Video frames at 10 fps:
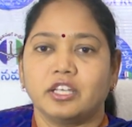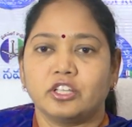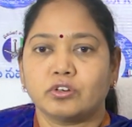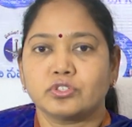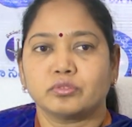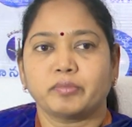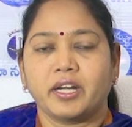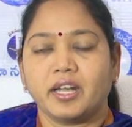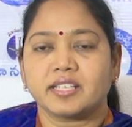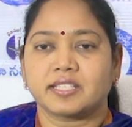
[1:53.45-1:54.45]
ఈరోజు
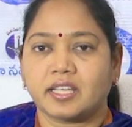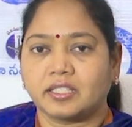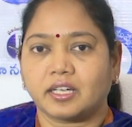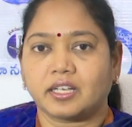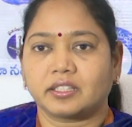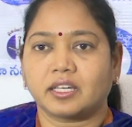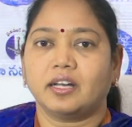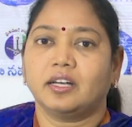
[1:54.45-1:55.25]
మహిళా సాధికారత